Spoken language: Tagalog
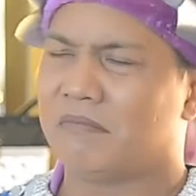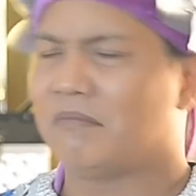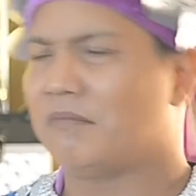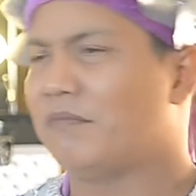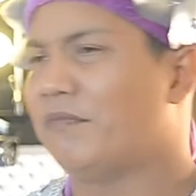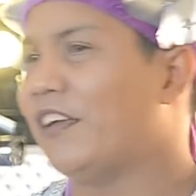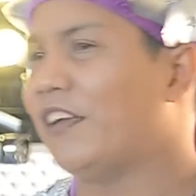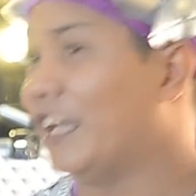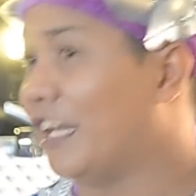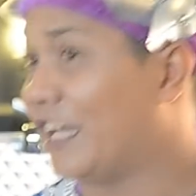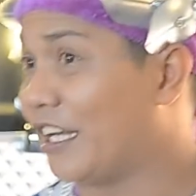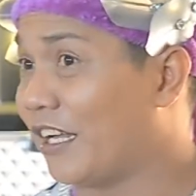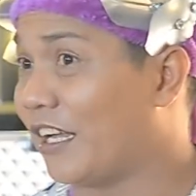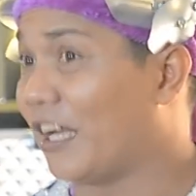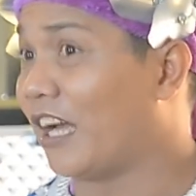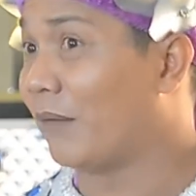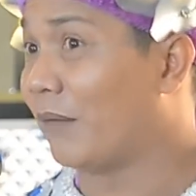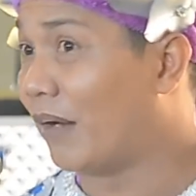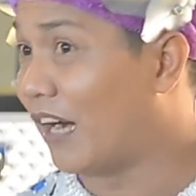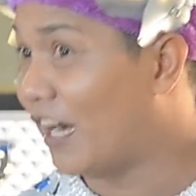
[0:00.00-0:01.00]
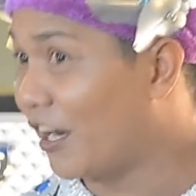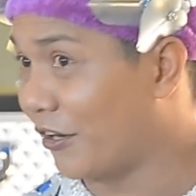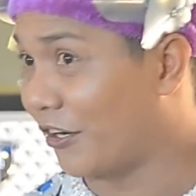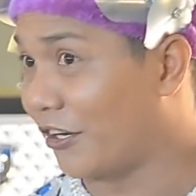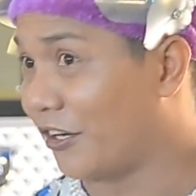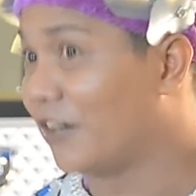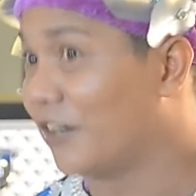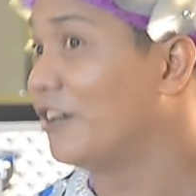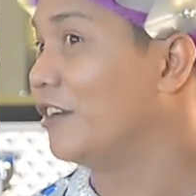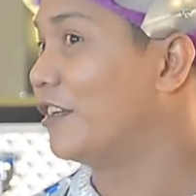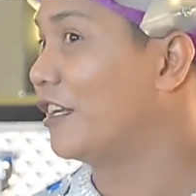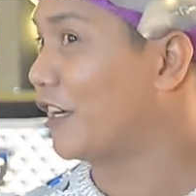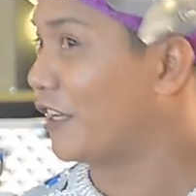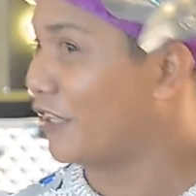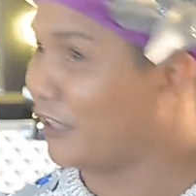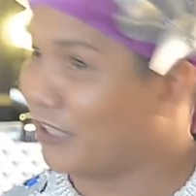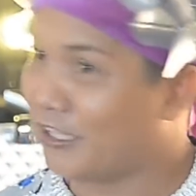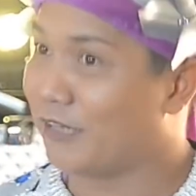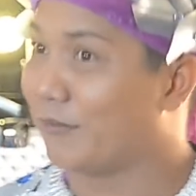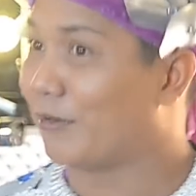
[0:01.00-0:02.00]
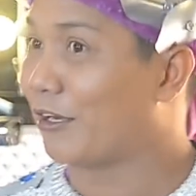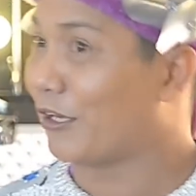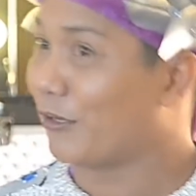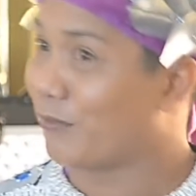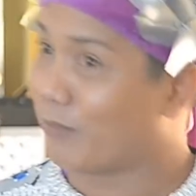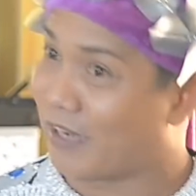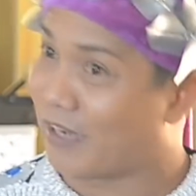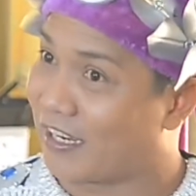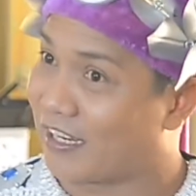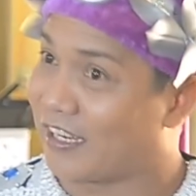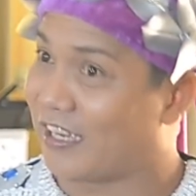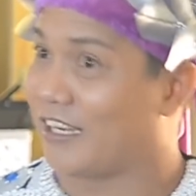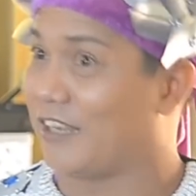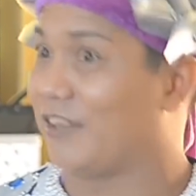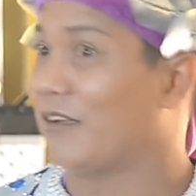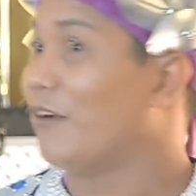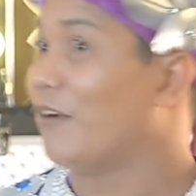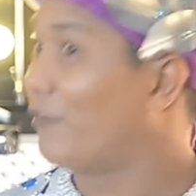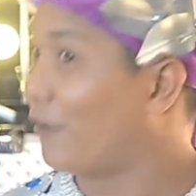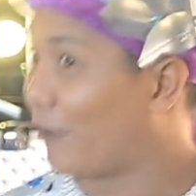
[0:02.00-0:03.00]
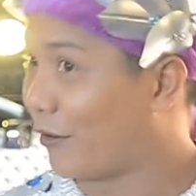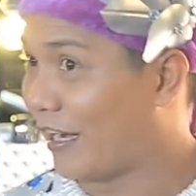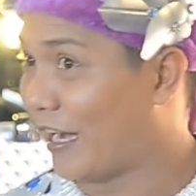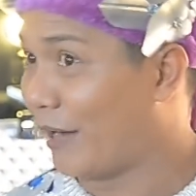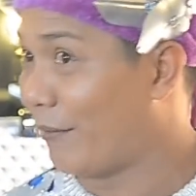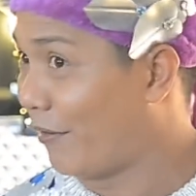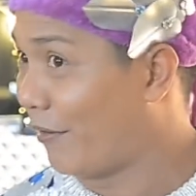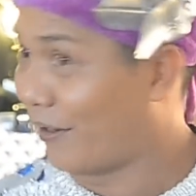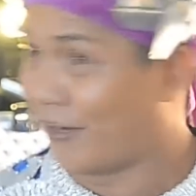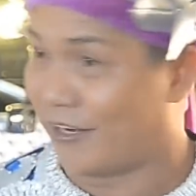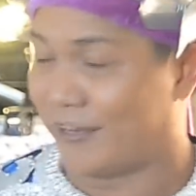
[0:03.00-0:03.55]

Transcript: feeling abanger nang hindi naman kayo bagay forever.